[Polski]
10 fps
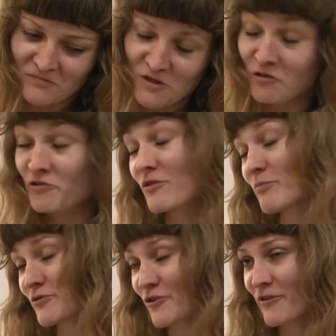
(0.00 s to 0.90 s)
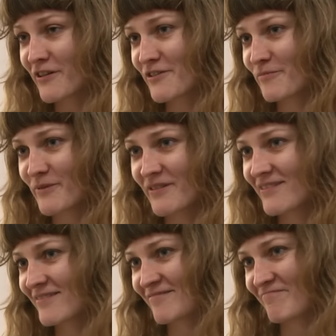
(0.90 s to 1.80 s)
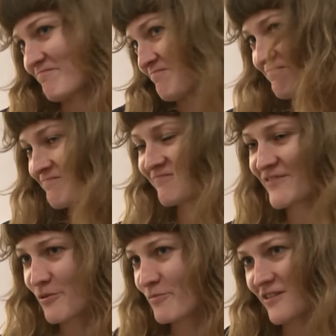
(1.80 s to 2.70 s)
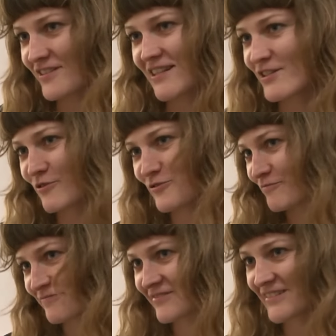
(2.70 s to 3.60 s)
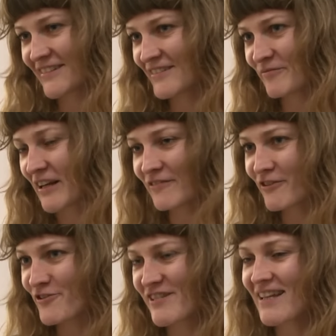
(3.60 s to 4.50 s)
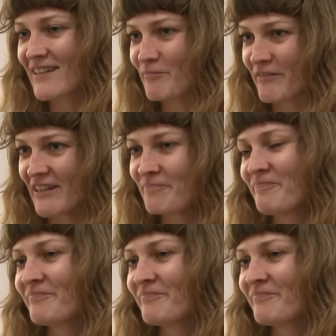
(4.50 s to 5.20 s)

coś, co pociąga, żeby, żeby zostać dalej wykorzystane, prawda?